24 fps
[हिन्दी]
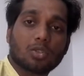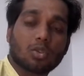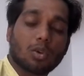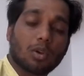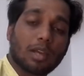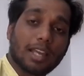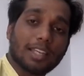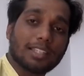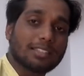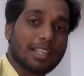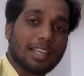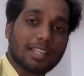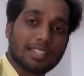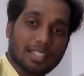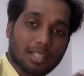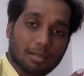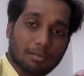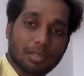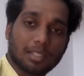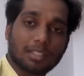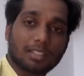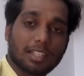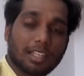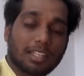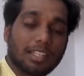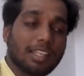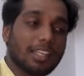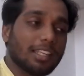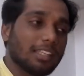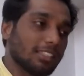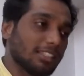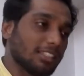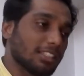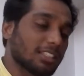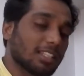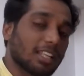सो so गाइज ऐसा मत
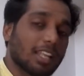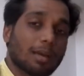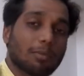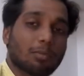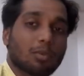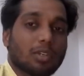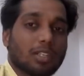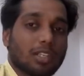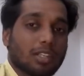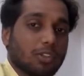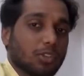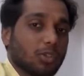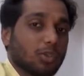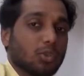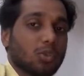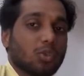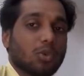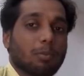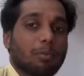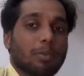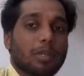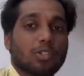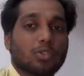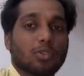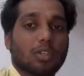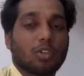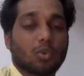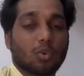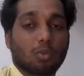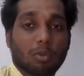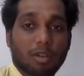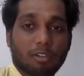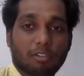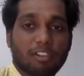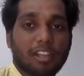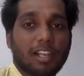करिए जिसने आपको ये यूट्यूब पे जो ये
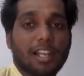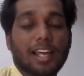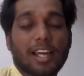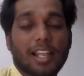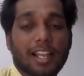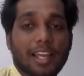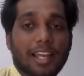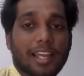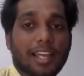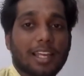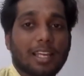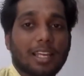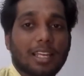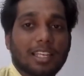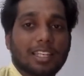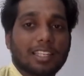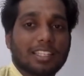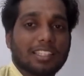रूमर फैला रहा है